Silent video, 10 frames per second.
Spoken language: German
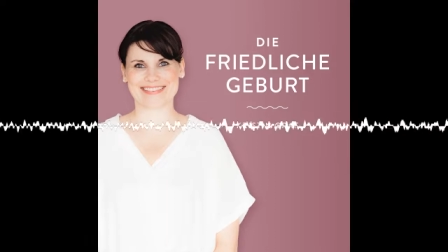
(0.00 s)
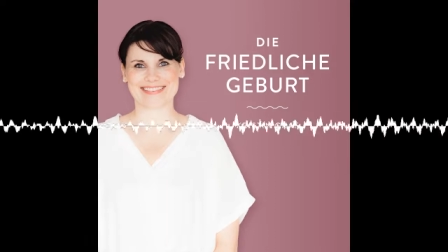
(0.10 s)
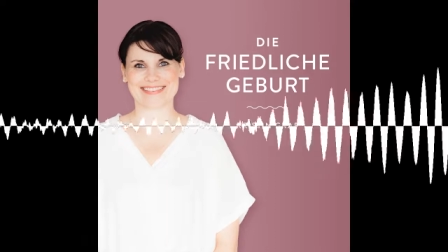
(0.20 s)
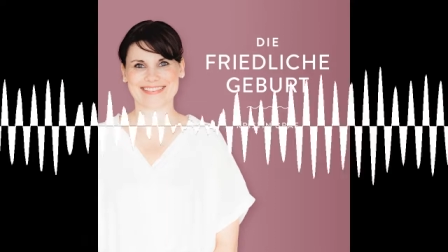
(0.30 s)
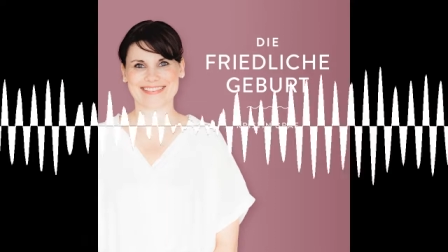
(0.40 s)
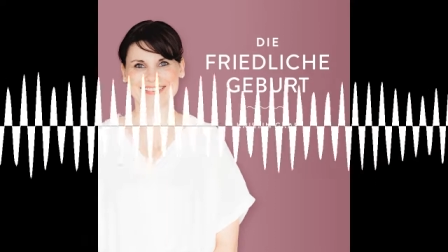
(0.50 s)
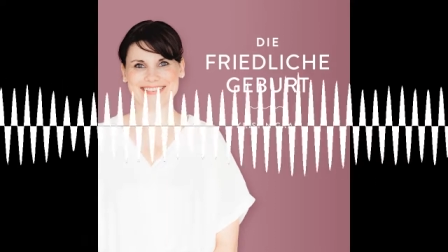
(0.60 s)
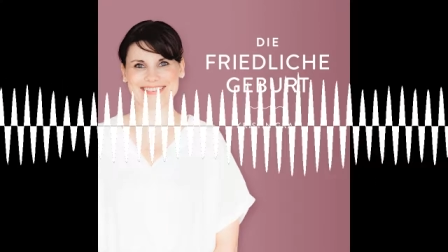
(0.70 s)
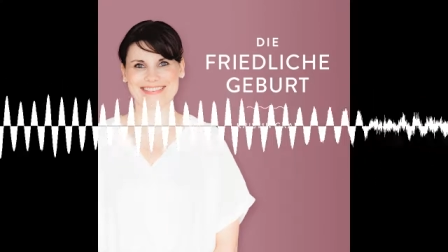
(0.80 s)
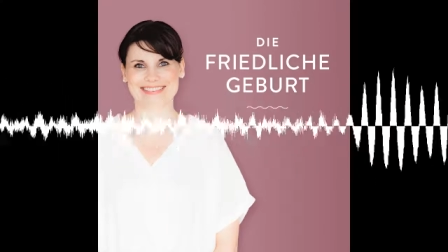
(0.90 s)
Und
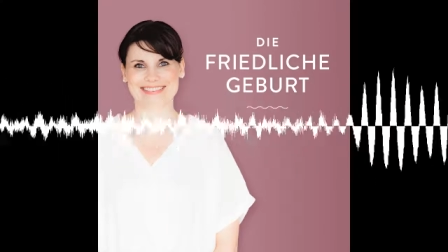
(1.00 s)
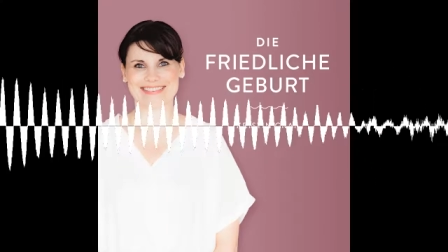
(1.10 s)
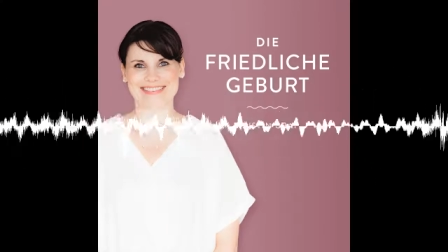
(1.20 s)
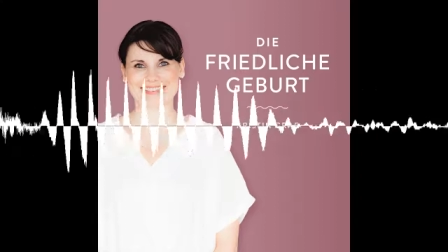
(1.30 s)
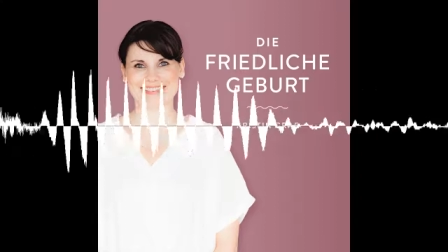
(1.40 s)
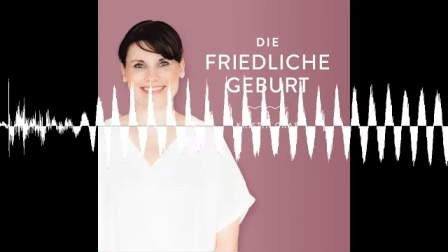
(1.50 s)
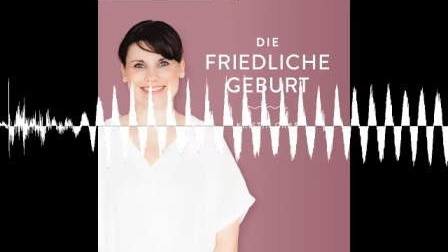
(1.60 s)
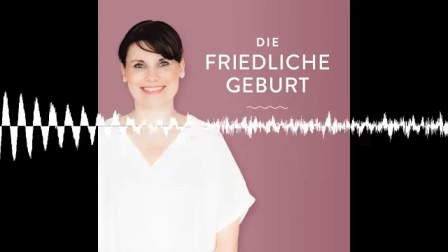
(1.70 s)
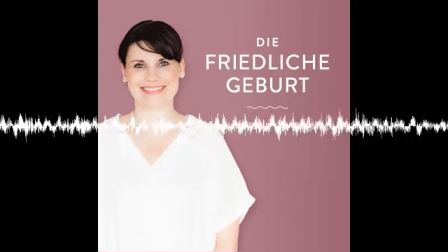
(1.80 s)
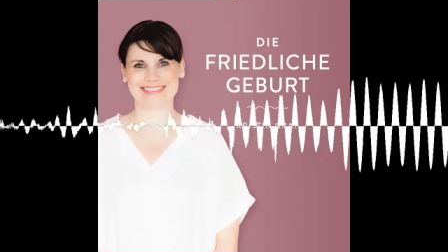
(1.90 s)
nun siehst du
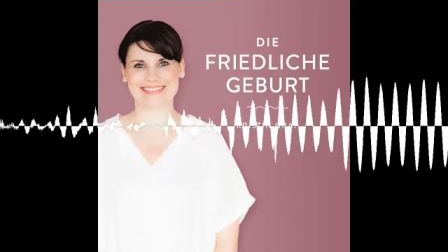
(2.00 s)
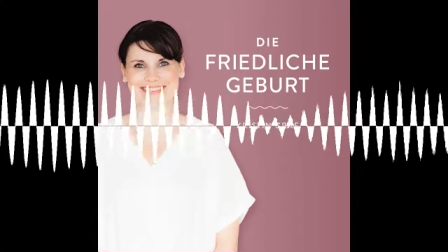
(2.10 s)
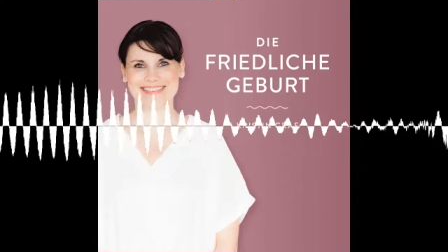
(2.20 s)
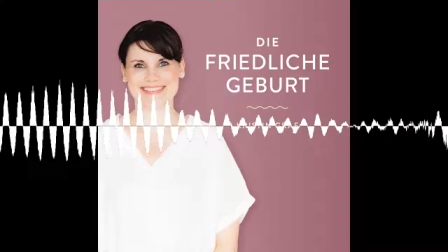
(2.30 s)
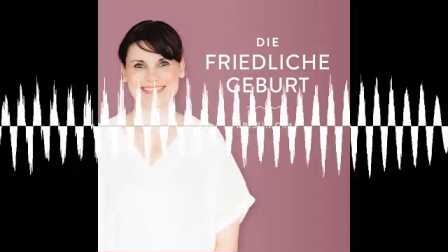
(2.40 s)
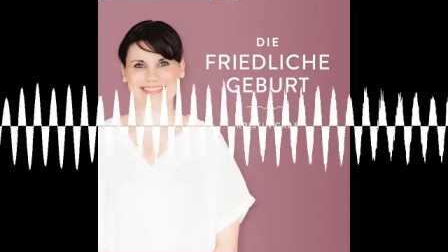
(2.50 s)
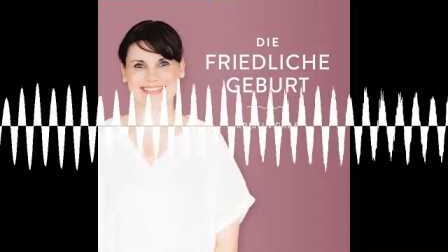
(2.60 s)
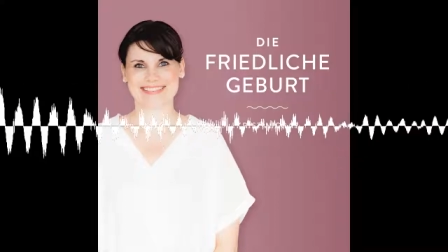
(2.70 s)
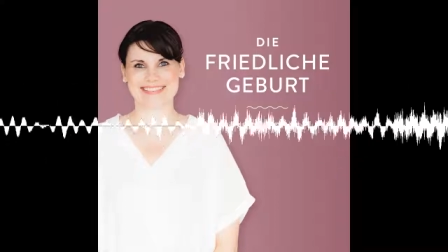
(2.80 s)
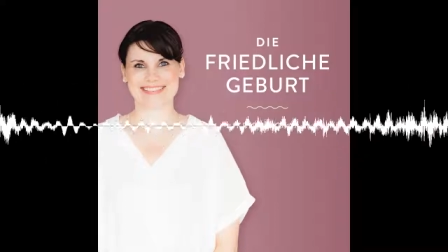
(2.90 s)
dich um die
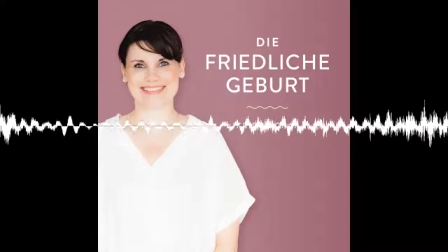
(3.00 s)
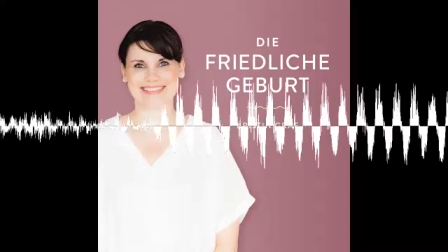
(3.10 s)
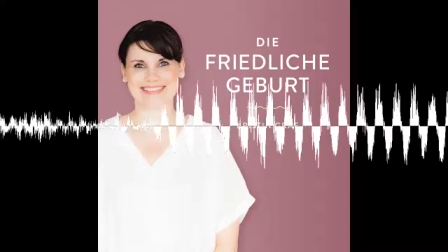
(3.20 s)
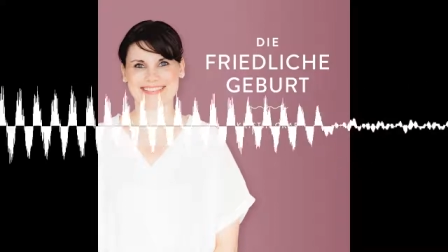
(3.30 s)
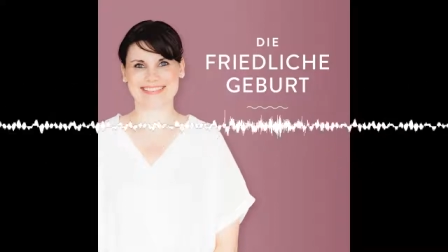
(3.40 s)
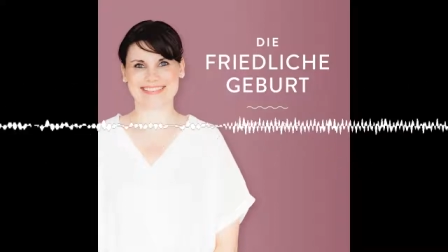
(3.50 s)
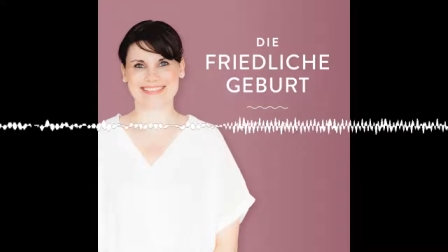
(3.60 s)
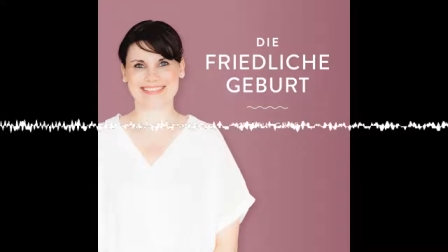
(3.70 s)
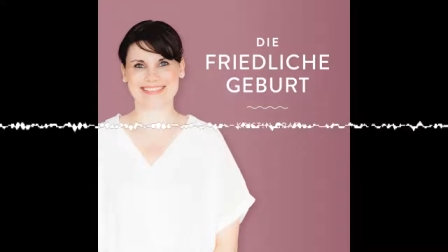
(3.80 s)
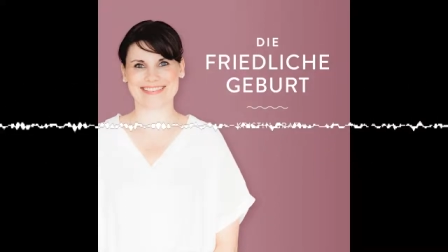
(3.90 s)
Weihnachtszeit
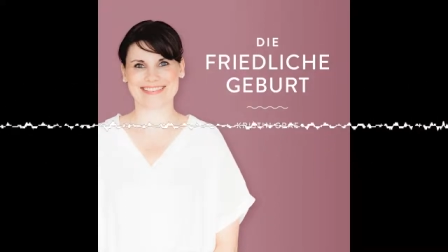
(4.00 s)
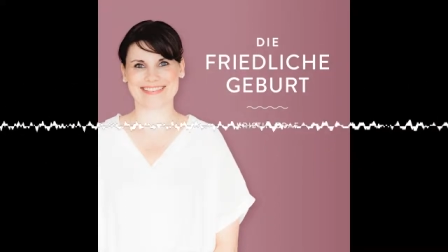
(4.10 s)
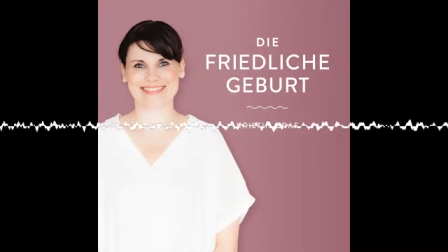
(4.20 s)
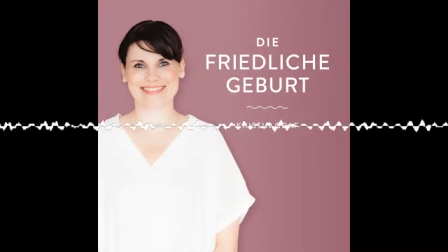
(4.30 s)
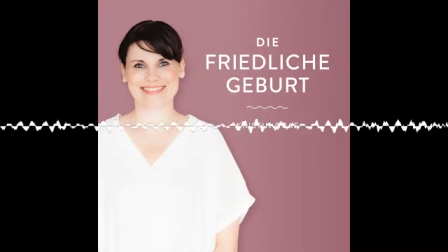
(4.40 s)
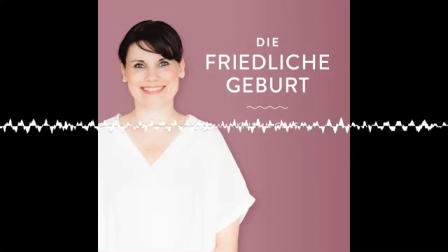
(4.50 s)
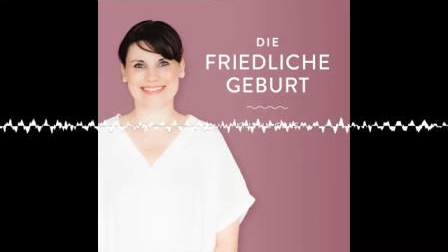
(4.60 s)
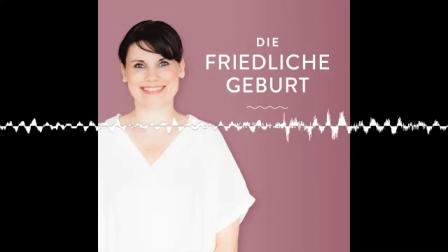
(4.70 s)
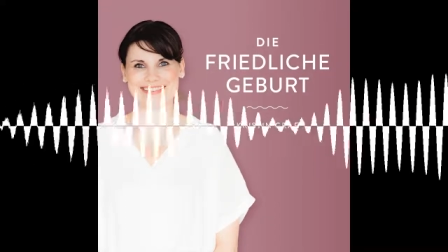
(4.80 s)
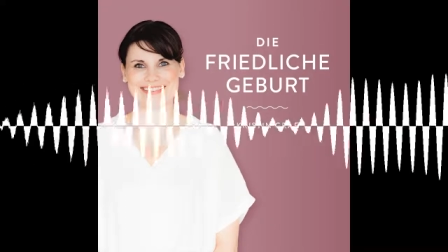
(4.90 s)

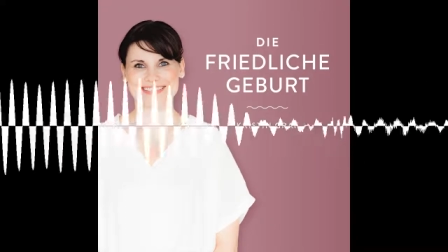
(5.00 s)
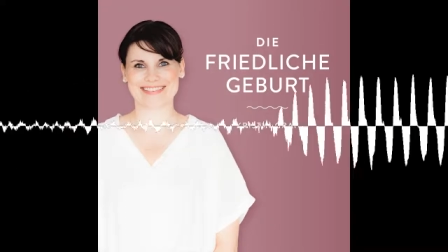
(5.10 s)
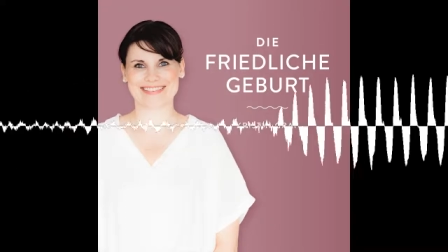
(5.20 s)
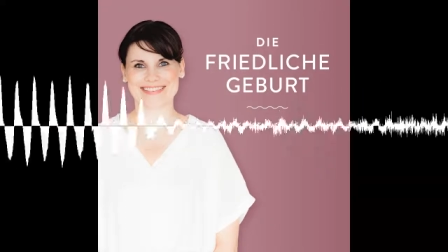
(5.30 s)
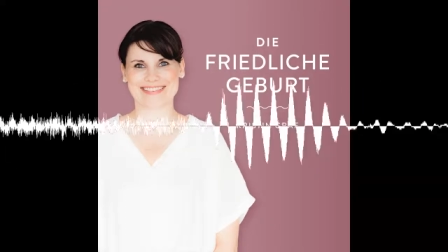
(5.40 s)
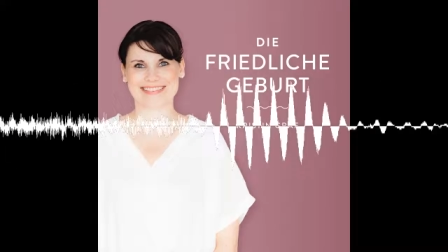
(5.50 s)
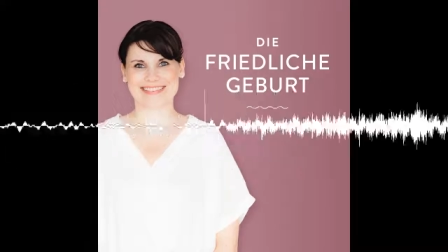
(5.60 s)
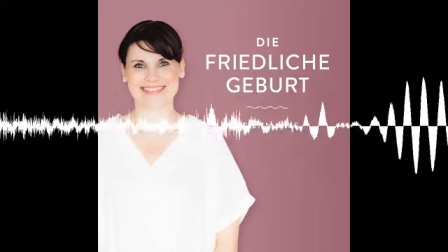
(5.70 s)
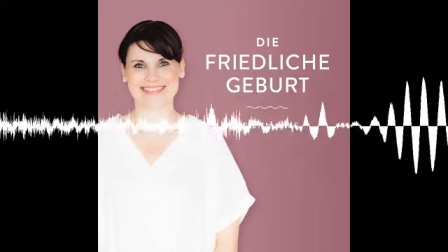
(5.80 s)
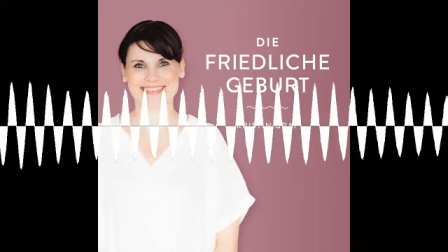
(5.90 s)
irgendwo
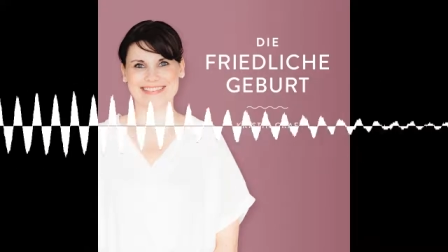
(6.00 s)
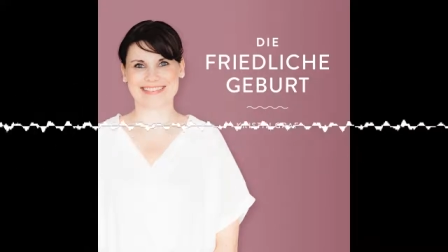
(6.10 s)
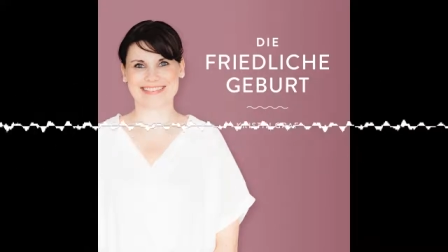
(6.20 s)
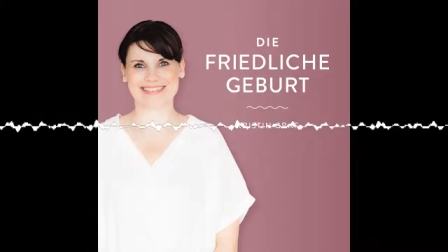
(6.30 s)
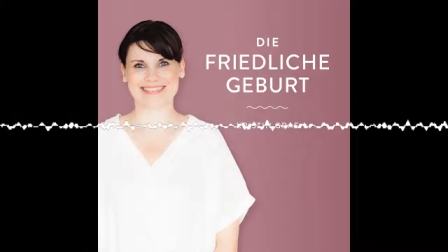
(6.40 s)
sitzen,